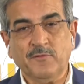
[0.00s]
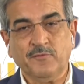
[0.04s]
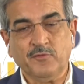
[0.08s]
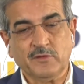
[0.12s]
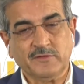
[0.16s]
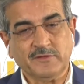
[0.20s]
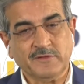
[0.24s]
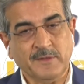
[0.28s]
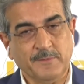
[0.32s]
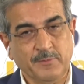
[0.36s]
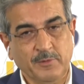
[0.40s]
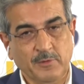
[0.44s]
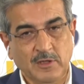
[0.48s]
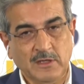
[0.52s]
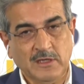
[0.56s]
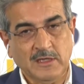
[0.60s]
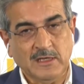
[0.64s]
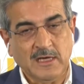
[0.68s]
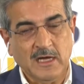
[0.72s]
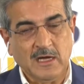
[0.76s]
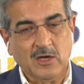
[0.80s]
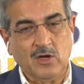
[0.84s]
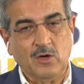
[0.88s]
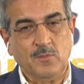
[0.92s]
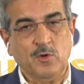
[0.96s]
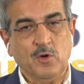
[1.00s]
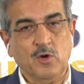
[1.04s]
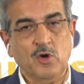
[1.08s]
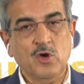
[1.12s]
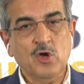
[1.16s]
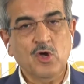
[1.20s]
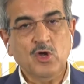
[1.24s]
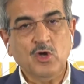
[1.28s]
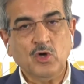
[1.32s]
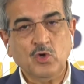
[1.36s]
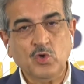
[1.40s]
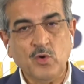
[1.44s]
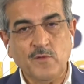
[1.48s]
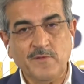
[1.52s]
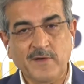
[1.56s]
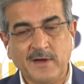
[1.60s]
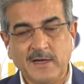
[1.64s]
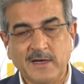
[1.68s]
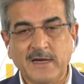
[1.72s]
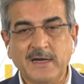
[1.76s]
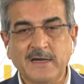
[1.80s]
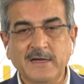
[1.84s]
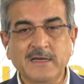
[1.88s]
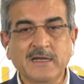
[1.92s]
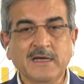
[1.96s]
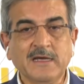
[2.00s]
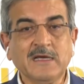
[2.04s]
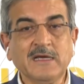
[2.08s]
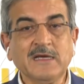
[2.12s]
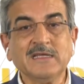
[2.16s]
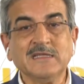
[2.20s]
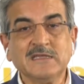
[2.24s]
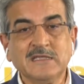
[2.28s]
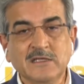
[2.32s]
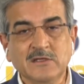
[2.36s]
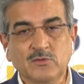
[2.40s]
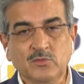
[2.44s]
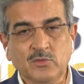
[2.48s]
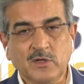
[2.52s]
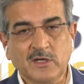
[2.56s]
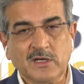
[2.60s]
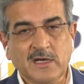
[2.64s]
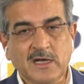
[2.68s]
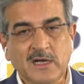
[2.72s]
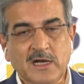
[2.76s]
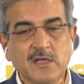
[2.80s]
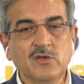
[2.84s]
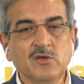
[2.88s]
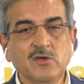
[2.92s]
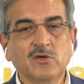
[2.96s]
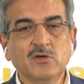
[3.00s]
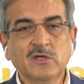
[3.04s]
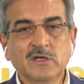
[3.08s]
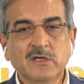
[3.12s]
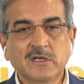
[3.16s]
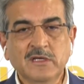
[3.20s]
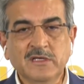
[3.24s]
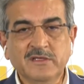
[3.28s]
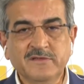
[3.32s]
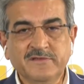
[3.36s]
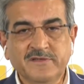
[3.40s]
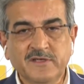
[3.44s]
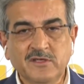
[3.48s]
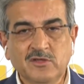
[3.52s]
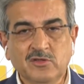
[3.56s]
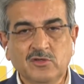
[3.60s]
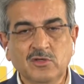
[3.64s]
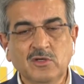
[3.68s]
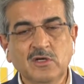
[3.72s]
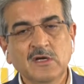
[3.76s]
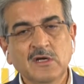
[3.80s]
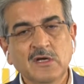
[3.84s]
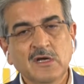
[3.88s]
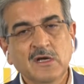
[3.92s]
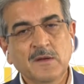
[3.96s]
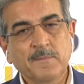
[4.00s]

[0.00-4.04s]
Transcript: fuerza política como Nueva Canaria, que tiene un escaño, insisto,